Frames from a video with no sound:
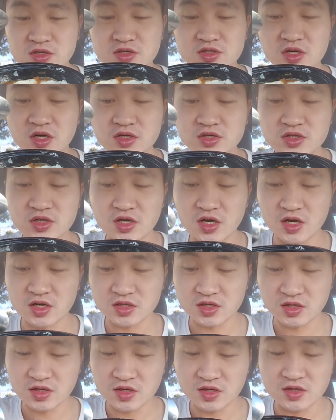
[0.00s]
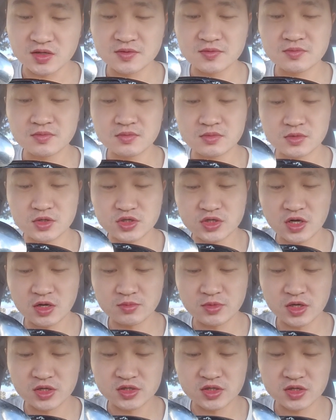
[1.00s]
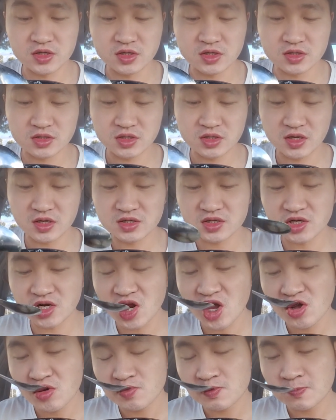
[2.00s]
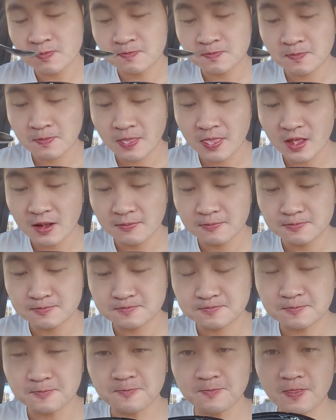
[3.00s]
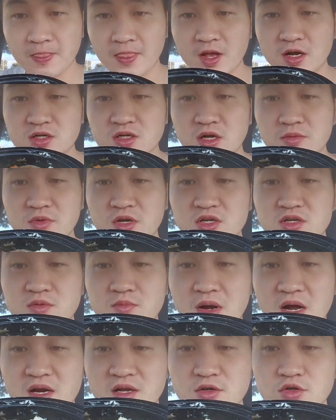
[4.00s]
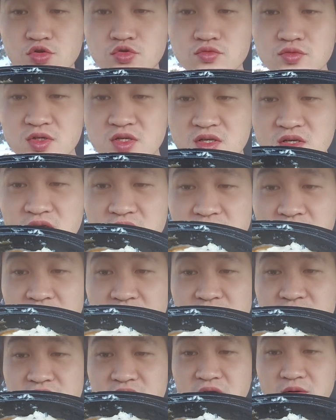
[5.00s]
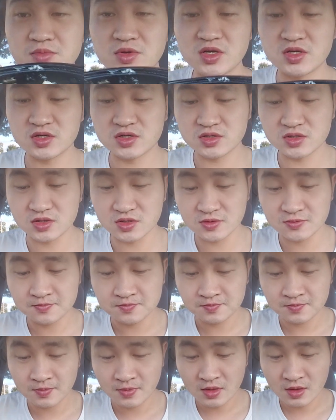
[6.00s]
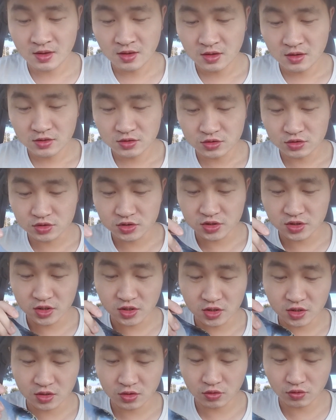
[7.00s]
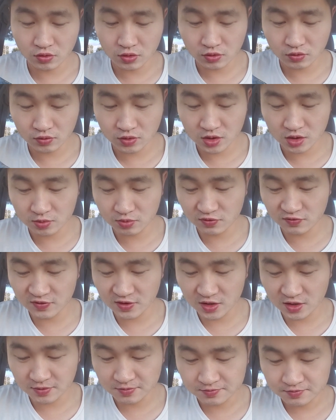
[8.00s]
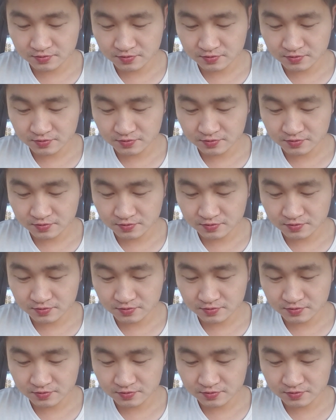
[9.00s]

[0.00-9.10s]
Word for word: 是长这样的啊，上面这个应该是。嗯，上面是马铃薯泥啊，下面是就是这个火锅的部分了。